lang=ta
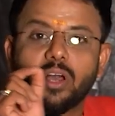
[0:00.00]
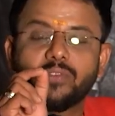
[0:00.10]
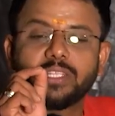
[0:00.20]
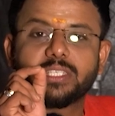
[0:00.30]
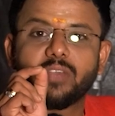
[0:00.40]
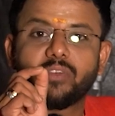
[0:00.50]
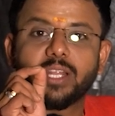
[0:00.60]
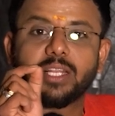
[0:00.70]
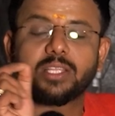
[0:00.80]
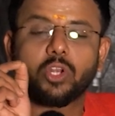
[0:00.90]
டாவின்சி
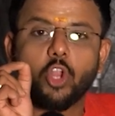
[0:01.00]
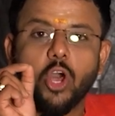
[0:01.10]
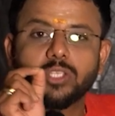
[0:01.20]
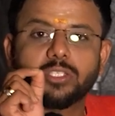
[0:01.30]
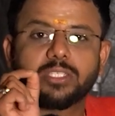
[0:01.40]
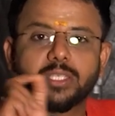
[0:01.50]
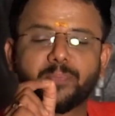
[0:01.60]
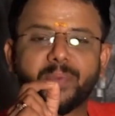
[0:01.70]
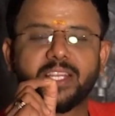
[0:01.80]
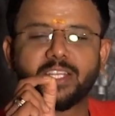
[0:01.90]
அவர்கள் த லாஸ்ட்
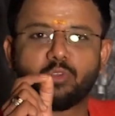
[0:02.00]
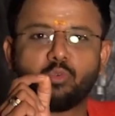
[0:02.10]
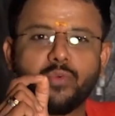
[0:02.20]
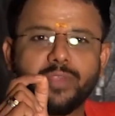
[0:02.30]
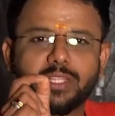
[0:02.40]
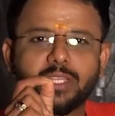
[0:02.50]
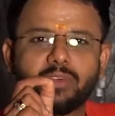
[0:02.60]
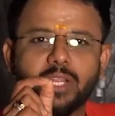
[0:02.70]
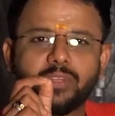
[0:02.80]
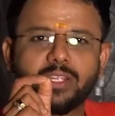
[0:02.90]
சப்பர் என்ற ஓவியத்தை
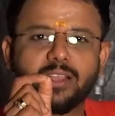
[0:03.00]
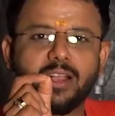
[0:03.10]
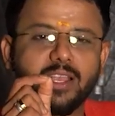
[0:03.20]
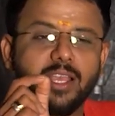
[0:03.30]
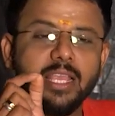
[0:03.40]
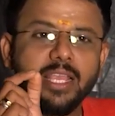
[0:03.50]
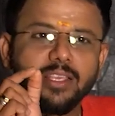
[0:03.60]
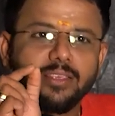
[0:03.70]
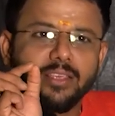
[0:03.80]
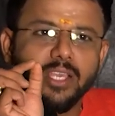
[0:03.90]
வரைவதற்காக
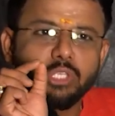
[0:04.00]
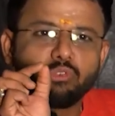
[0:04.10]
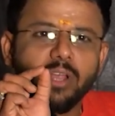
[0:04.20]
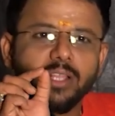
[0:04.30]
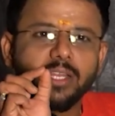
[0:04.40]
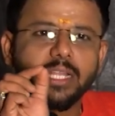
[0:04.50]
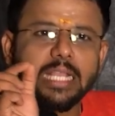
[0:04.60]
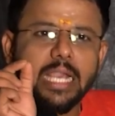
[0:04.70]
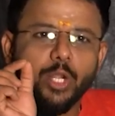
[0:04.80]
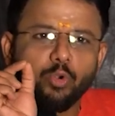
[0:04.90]
இயேசுநாதரின்
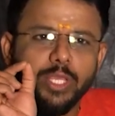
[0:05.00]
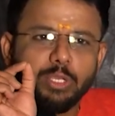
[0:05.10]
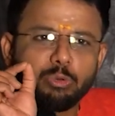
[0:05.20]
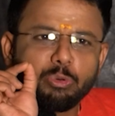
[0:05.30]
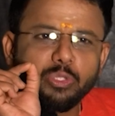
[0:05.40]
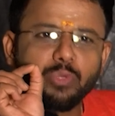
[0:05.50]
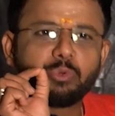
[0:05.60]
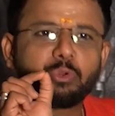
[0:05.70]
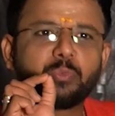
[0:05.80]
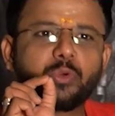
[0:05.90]
கருணை கூர்ந்த
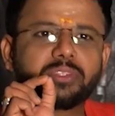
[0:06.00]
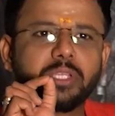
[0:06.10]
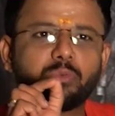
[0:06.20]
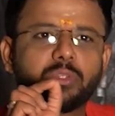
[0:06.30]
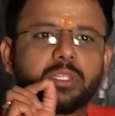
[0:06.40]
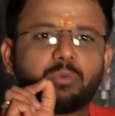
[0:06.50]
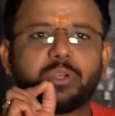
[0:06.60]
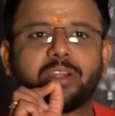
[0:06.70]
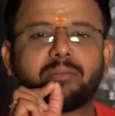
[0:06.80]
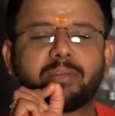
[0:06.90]
ஒரு முகத்தை ஒத்த
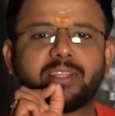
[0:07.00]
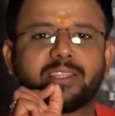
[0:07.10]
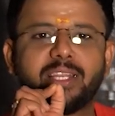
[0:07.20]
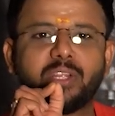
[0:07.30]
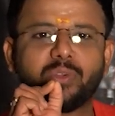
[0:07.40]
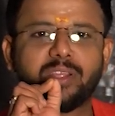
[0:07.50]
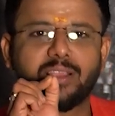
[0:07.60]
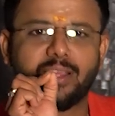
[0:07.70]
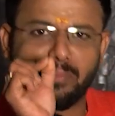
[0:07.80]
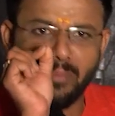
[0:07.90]
ஒரு நபரை தேடிக்கொண்டே
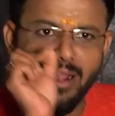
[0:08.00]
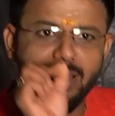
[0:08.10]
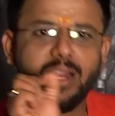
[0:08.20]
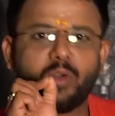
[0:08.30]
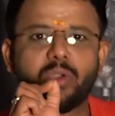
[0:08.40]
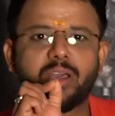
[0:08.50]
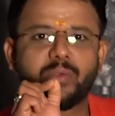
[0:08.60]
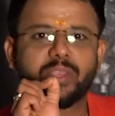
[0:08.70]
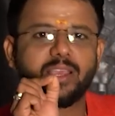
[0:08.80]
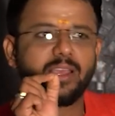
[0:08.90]
இருக்கார் மாடலாக உட்கார
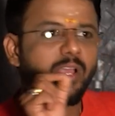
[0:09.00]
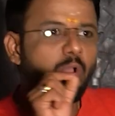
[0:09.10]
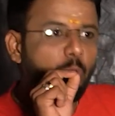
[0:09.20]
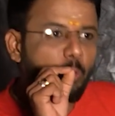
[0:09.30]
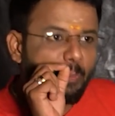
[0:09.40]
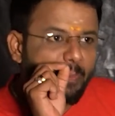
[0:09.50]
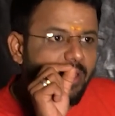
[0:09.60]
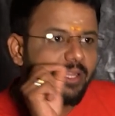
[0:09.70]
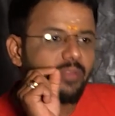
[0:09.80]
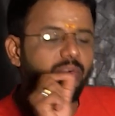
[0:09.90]
வைக்க ஒரு
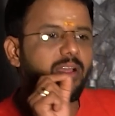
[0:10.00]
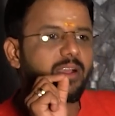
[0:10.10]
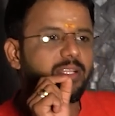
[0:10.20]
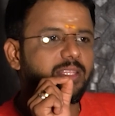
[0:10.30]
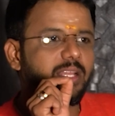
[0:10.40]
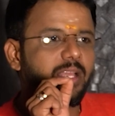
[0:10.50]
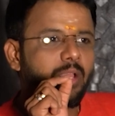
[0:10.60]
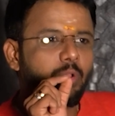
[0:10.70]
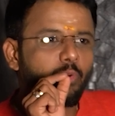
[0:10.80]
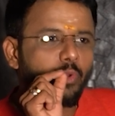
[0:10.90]
பள்ளி வளாகத்தில்
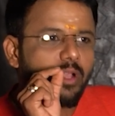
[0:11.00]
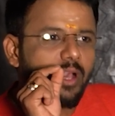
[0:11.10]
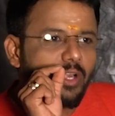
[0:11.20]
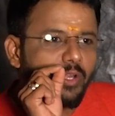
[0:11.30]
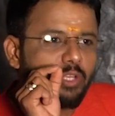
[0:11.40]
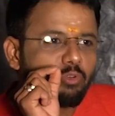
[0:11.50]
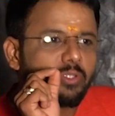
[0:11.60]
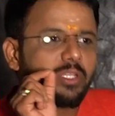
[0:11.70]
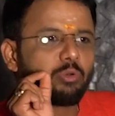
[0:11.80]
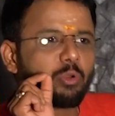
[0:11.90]
ஒரு கருணை
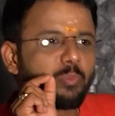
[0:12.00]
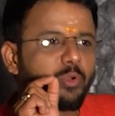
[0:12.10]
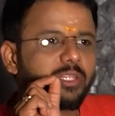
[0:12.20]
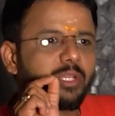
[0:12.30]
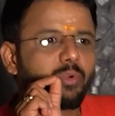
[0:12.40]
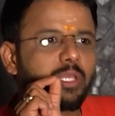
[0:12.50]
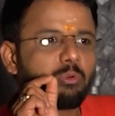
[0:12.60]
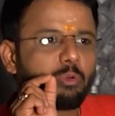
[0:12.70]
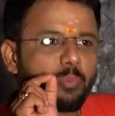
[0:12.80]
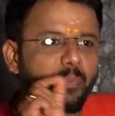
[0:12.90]
கூர்ந்த ஒரு முகத்தை உடைய
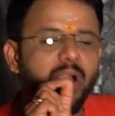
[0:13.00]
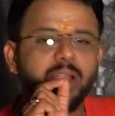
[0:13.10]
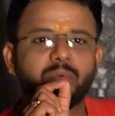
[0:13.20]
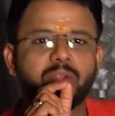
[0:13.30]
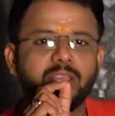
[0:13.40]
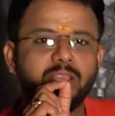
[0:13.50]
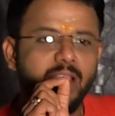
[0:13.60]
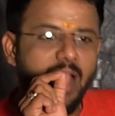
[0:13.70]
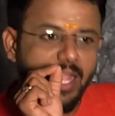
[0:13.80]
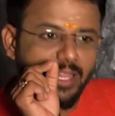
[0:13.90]
ஒரு மாணவனை
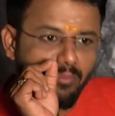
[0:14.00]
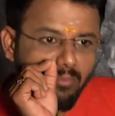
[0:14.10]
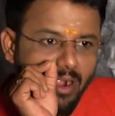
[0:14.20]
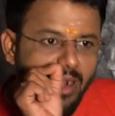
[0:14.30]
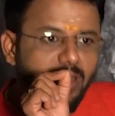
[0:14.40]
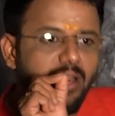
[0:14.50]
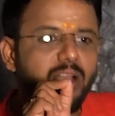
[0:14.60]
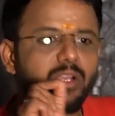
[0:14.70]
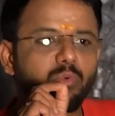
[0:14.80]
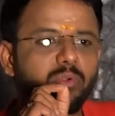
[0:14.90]
அந்த
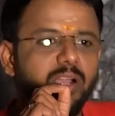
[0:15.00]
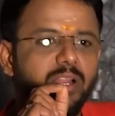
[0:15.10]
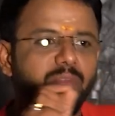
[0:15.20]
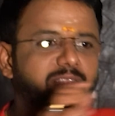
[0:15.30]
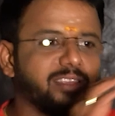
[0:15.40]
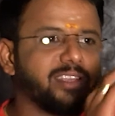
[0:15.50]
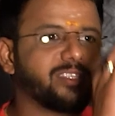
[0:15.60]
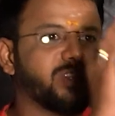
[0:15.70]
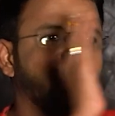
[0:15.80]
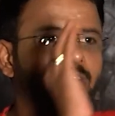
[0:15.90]
மாடலாக உட்கார வைத்து
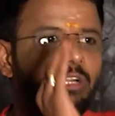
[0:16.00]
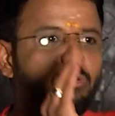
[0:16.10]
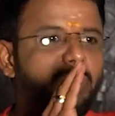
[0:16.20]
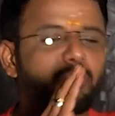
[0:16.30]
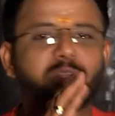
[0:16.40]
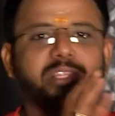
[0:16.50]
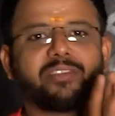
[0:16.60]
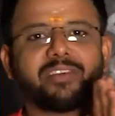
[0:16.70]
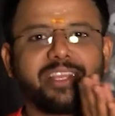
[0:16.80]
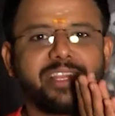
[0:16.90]
இயேசுநாதரினுடைய முகத்தை
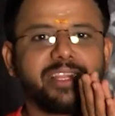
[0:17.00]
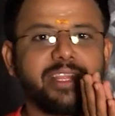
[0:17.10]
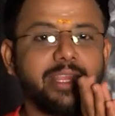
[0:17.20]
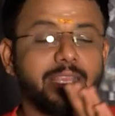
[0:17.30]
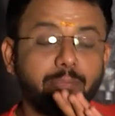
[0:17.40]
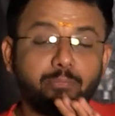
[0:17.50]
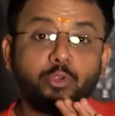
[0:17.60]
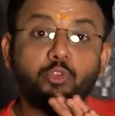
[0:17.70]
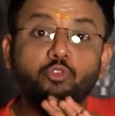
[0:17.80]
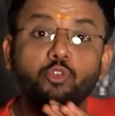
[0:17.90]
வரைகிறார் இப்போ
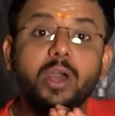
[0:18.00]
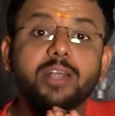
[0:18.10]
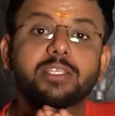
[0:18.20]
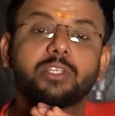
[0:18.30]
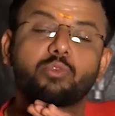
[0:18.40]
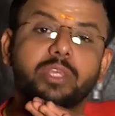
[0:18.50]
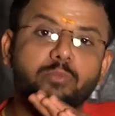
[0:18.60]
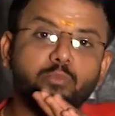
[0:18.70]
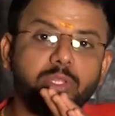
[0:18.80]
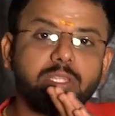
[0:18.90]
யூதாசினுடைய
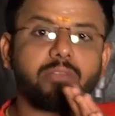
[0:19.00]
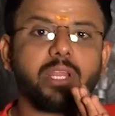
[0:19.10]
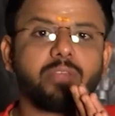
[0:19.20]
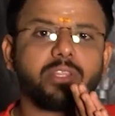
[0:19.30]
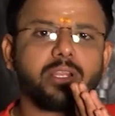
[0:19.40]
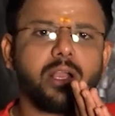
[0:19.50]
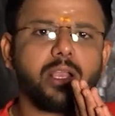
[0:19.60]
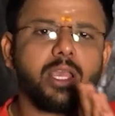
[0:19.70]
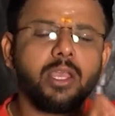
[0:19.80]
முகத்தை வரைவதற்காக